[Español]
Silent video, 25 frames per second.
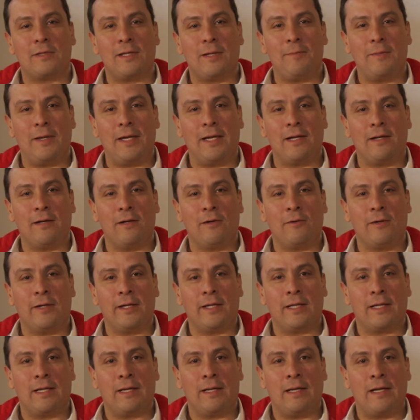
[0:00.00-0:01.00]
también,
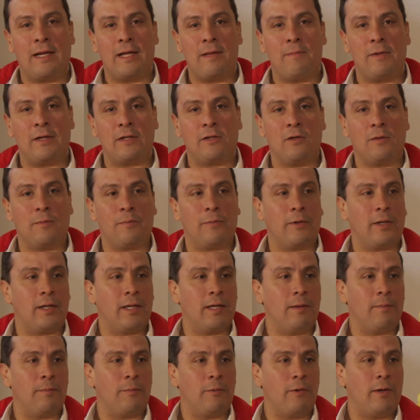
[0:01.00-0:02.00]
Loreta, la inversión, por
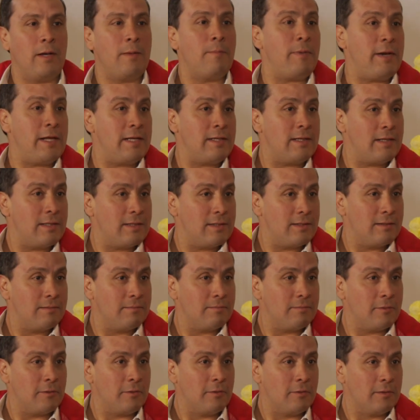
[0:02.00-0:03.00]
ejemplo, en empresas,
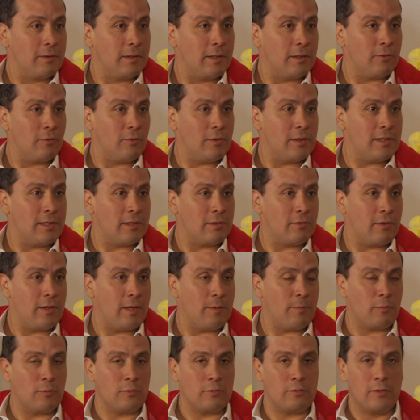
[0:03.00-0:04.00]
¿no? que tú dices, oye,
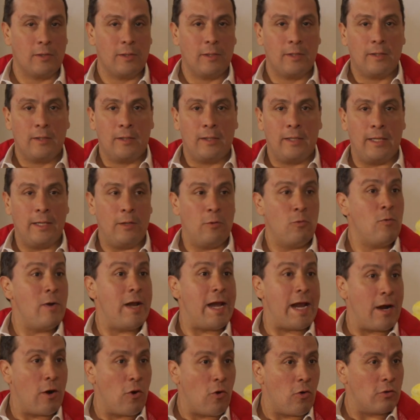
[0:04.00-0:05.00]
pues en un
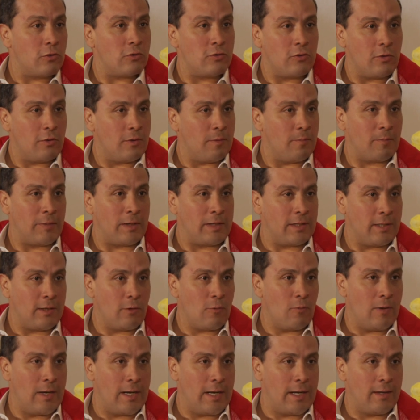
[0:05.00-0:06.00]
negocio en
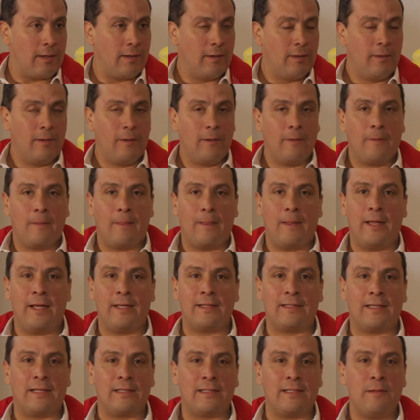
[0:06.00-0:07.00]
particular,
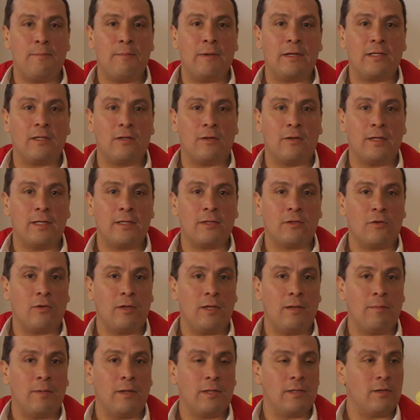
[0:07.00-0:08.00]
estas inversiones son
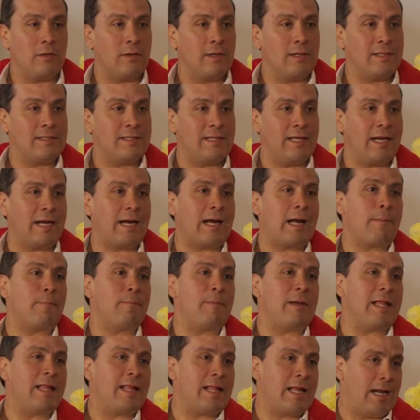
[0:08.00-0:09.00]
inversiones de
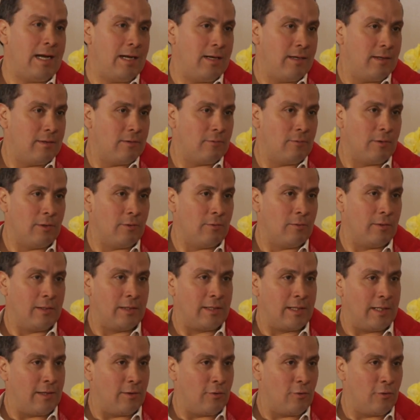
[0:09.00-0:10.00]
capital, cuando
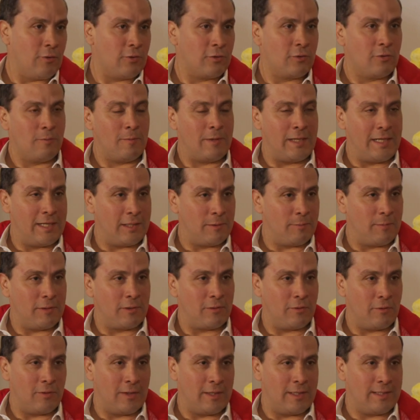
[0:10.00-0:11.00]
entre dos o varias
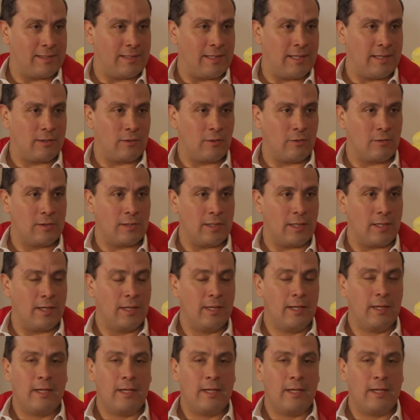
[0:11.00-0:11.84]
personas se asocian.